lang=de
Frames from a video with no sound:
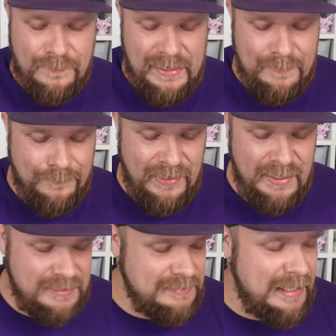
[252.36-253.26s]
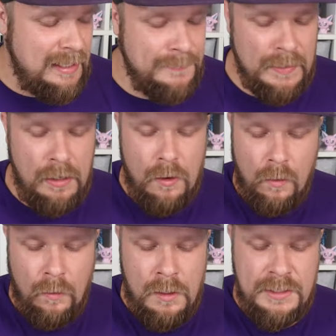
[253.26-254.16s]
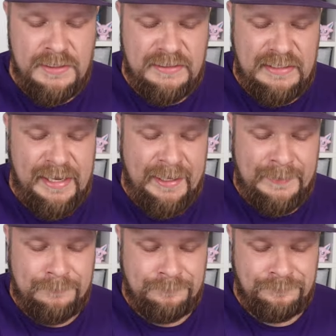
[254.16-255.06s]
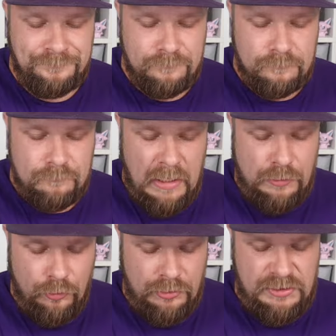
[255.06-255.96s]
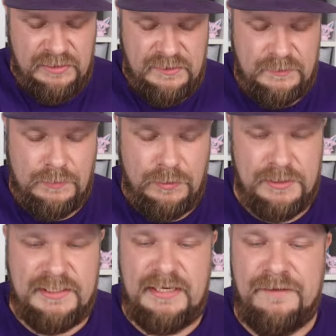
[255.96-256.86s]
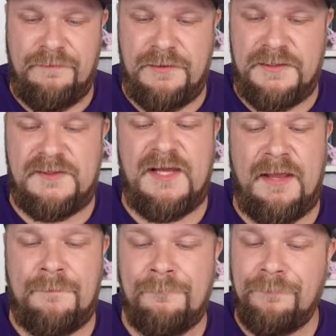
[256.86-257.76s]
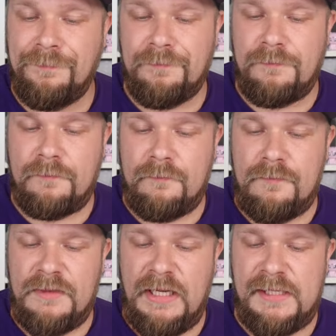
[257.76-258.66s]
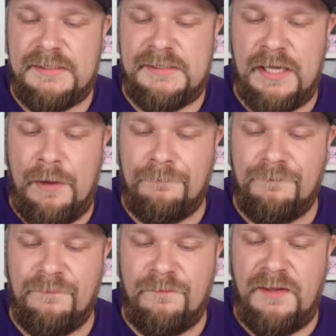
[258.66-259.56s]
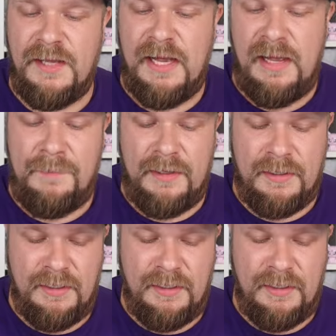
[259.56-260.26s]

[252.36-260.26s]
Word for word: bei PSA. Und ähm, mal gucken, die ist Contender für eine 10. So. Wir haben